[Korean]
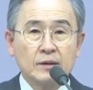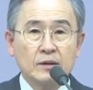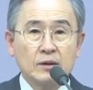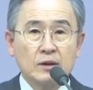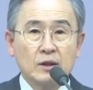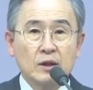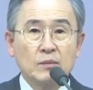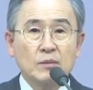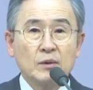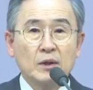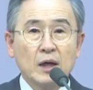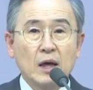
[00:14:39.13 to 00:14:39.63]

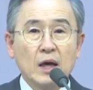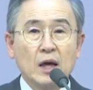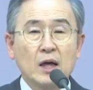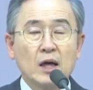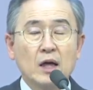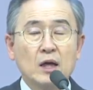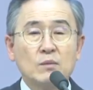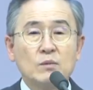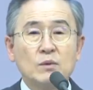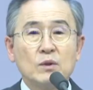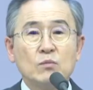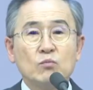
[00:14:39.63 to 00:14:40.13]
그러면
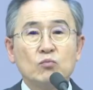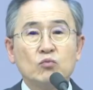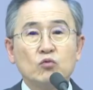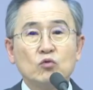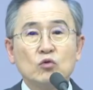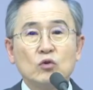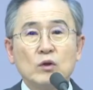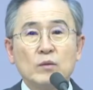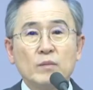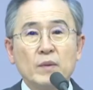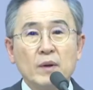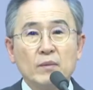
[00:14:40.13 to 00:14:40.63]
하나님이
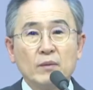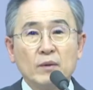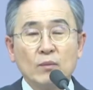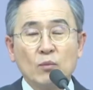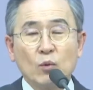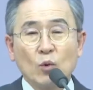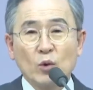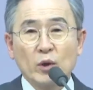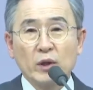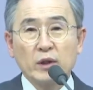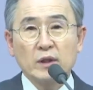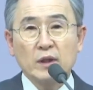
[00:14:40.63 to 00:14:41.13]
불뱀을
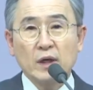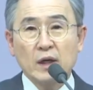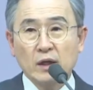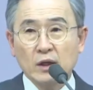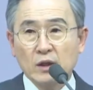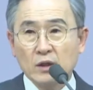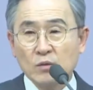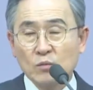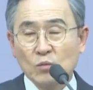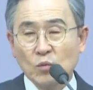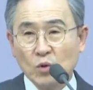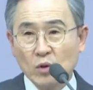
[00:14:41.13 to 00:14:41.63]
보냈다는
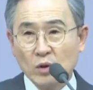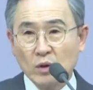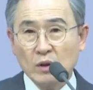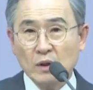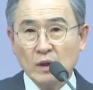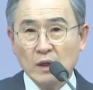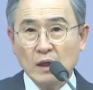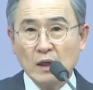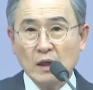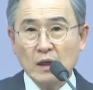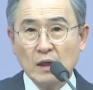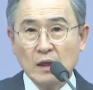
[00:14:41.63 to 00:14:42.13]
건
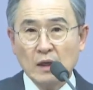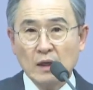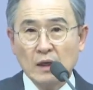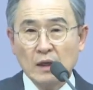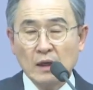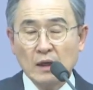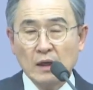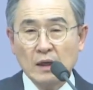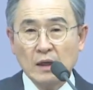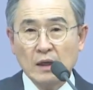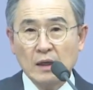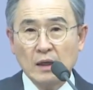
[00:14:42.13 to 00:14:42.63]
뭘까?
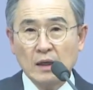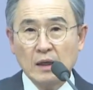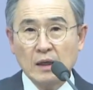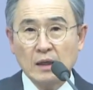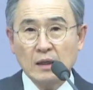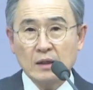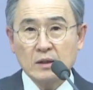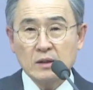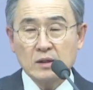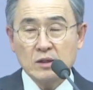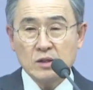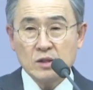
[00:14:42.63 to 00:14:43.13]

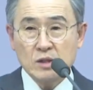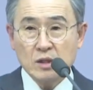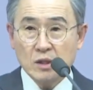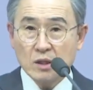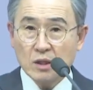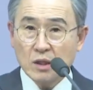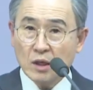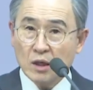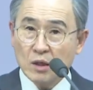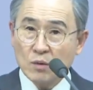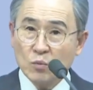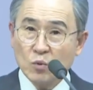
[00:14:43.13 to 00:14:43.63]

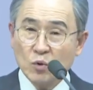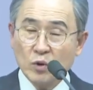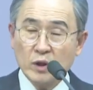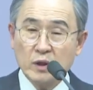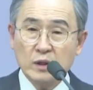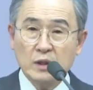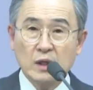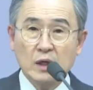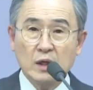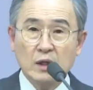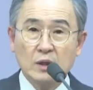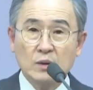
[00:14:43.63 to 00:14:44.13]
전갈을
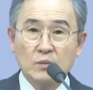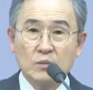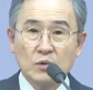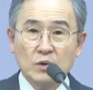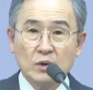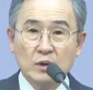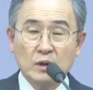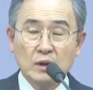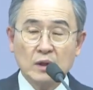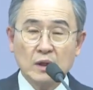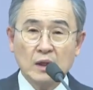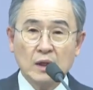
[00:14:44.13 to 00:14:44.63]
보냈다는 건
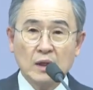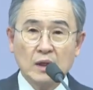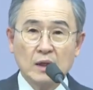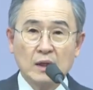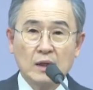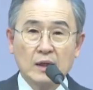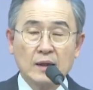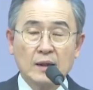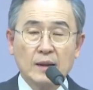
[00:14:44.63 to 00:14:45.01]
뭘까?